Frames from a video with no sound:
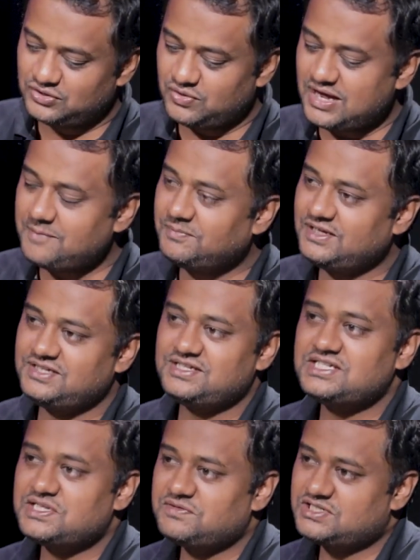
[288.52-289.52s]
तो आपने
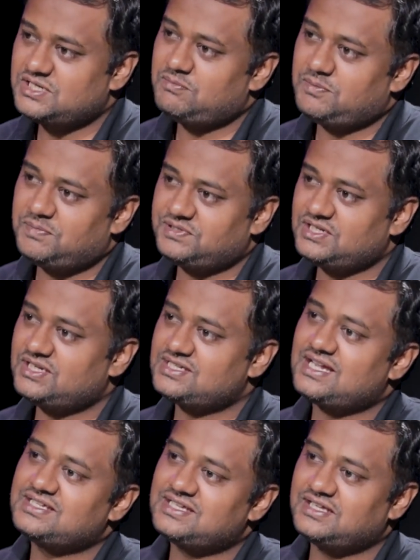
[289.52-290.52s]
इंजीनियरिंग सर्विस की प्रिपरेशन के
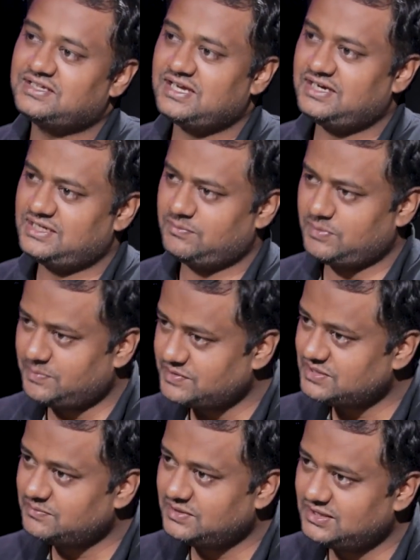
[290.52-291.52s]
साथ साथ गेट की
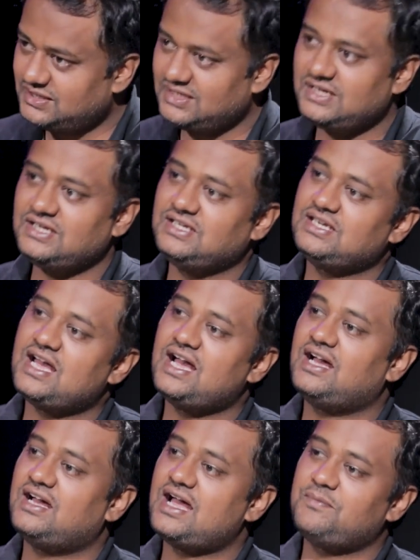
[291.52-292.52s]
प्रिपरेशन भी की या
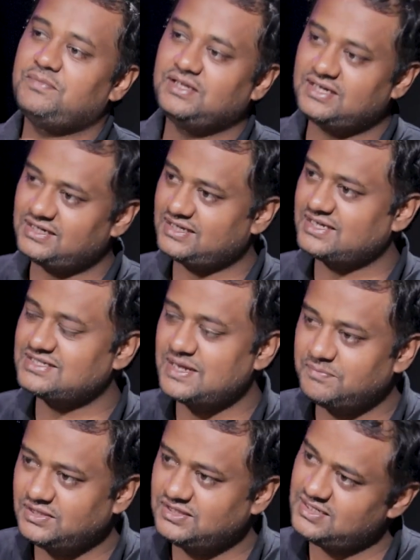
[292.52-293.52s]
आपने गेट का
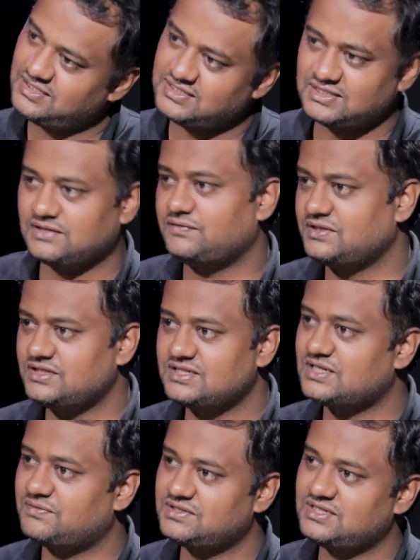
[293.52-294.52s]
एग्ज़ाम भी दिया कि सिर्फ
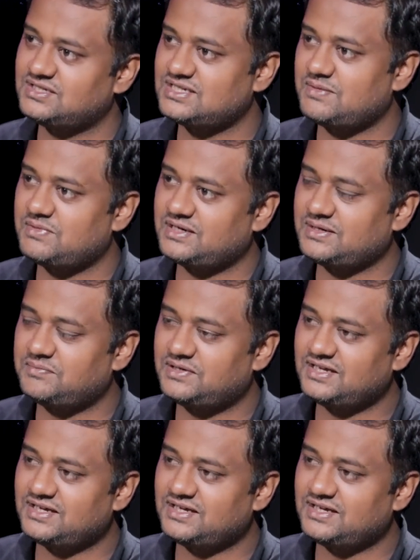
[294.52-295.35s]
इंजीनियरिंग सर्विस एग्ज़ाम अटैम्प्ट